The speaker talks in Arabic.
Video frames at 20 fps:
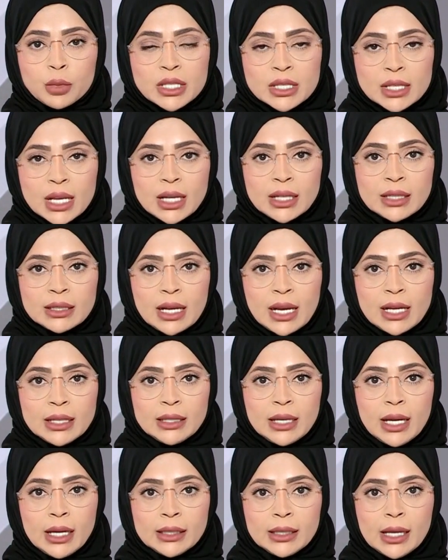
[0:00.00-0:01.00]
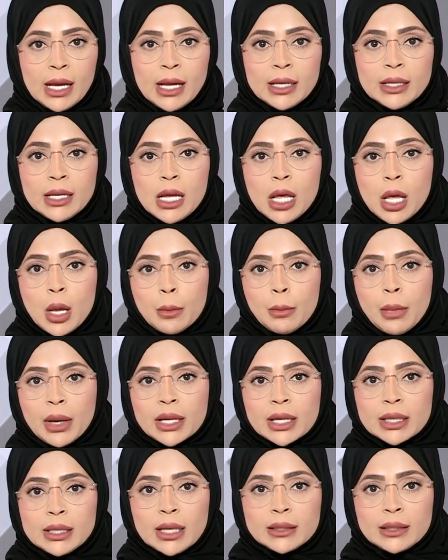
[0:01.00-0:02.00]
بن زايد آل نهيان
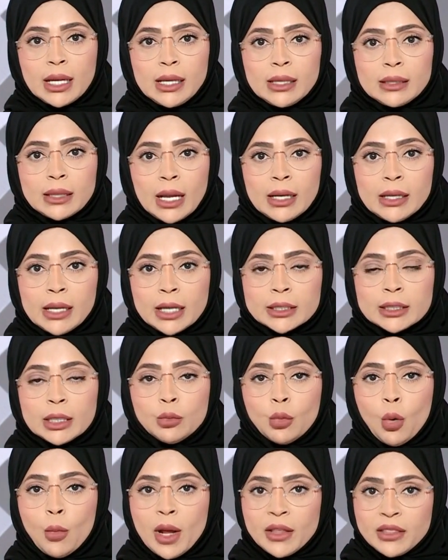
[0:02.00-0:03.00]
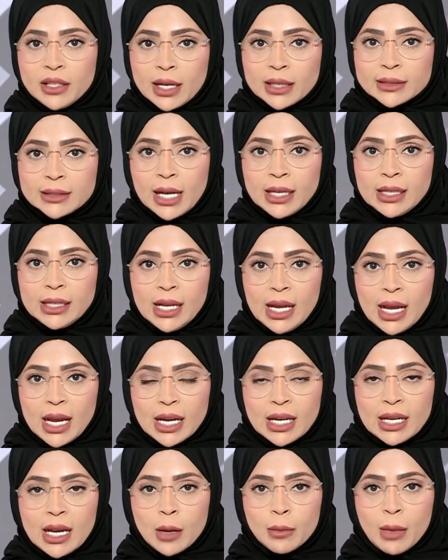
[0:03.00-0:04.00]
برقيتي تهنئة مماثلتين
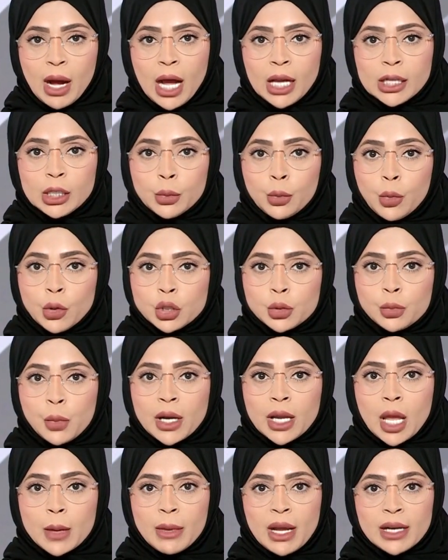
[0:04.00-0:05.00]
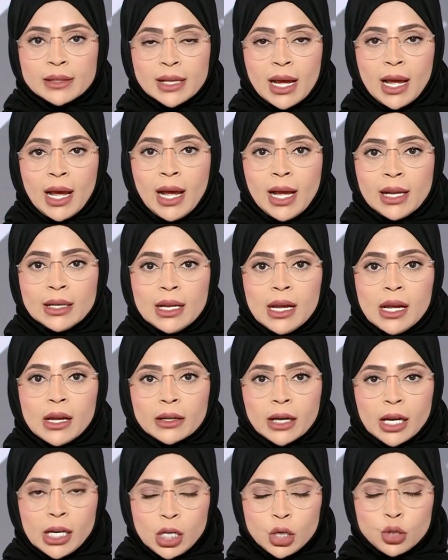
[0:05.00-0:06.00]
إلى معالي بوشبا كمال دهال
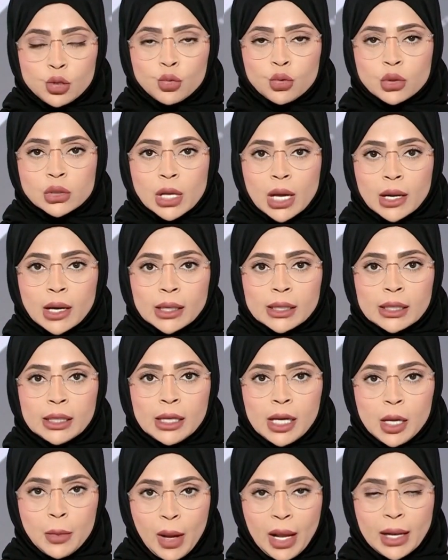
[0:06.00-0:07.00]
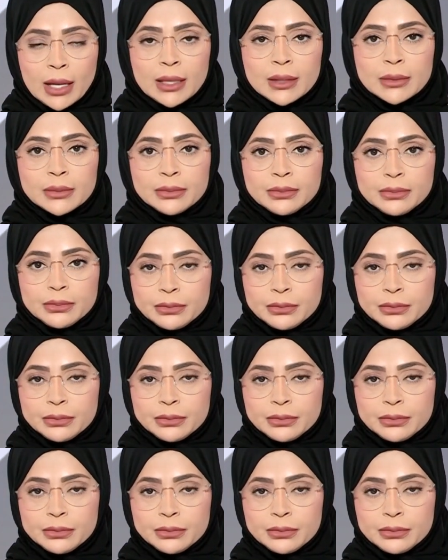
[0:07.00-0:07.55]
رئيس وزراء نيبال